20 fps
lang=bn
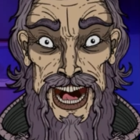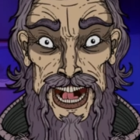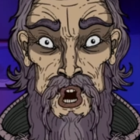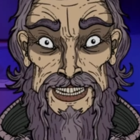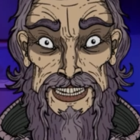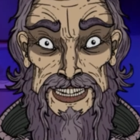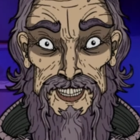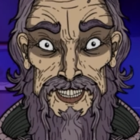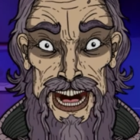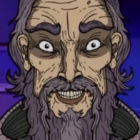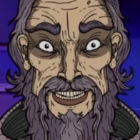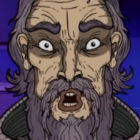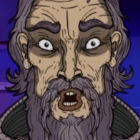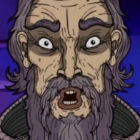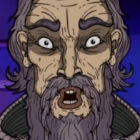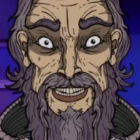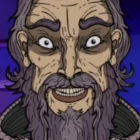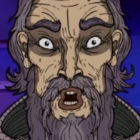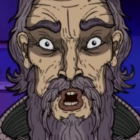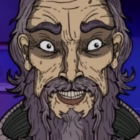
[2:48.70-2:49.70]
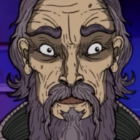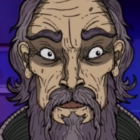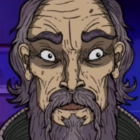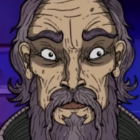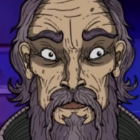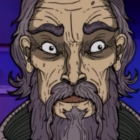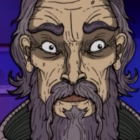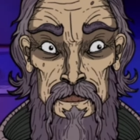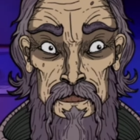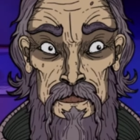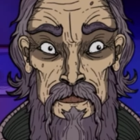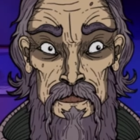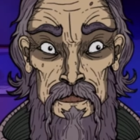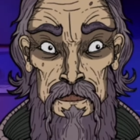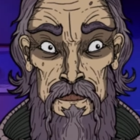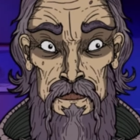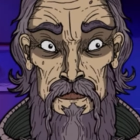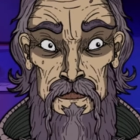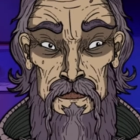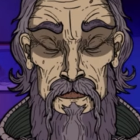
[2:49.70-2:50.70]
ভালোভাবে দেখা যাচ্ছে না
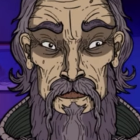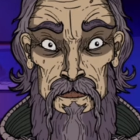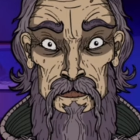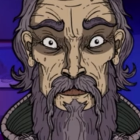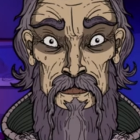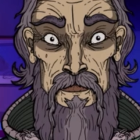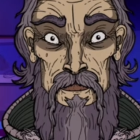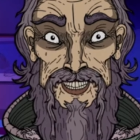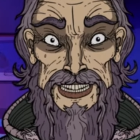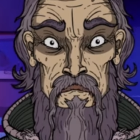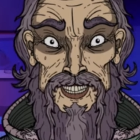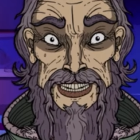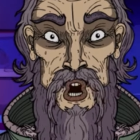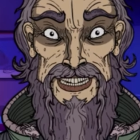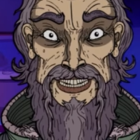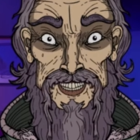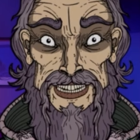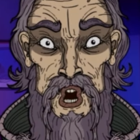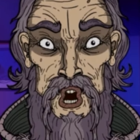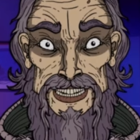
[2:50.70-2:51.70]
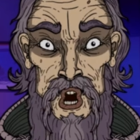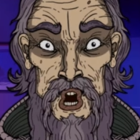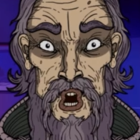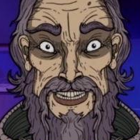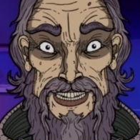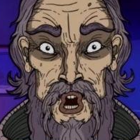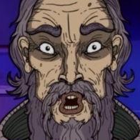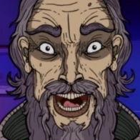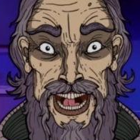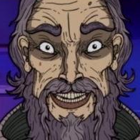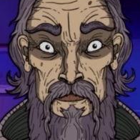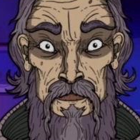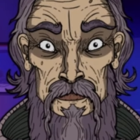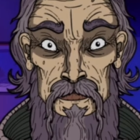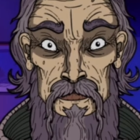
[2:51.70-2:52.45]
আমি কোনো কথা না বলে